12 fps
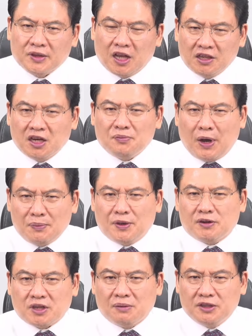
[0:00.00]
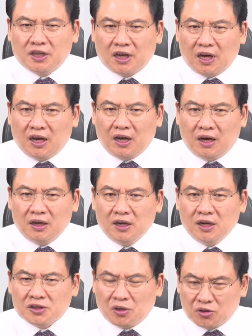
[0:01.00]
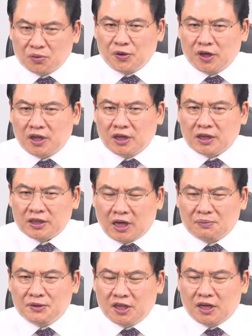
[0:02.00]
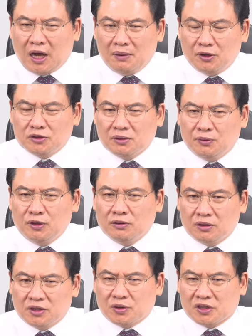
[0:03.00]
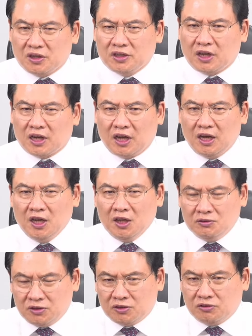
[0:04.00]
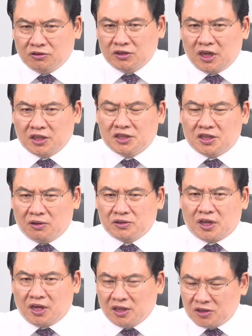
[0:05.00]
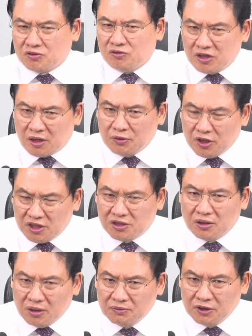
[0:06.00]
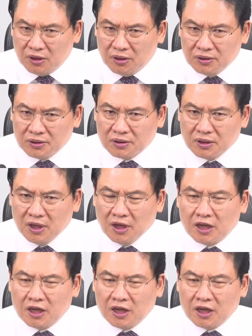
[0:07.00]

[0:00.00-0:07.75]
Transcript: 걔들이 방패로 삼으니까 저쪽 편에 양민들이 아무것도 모르고 그쪽에 서 있다가 우리 국군이라든지 경찰에 의해서 죽은 사람도 있어요, 물론.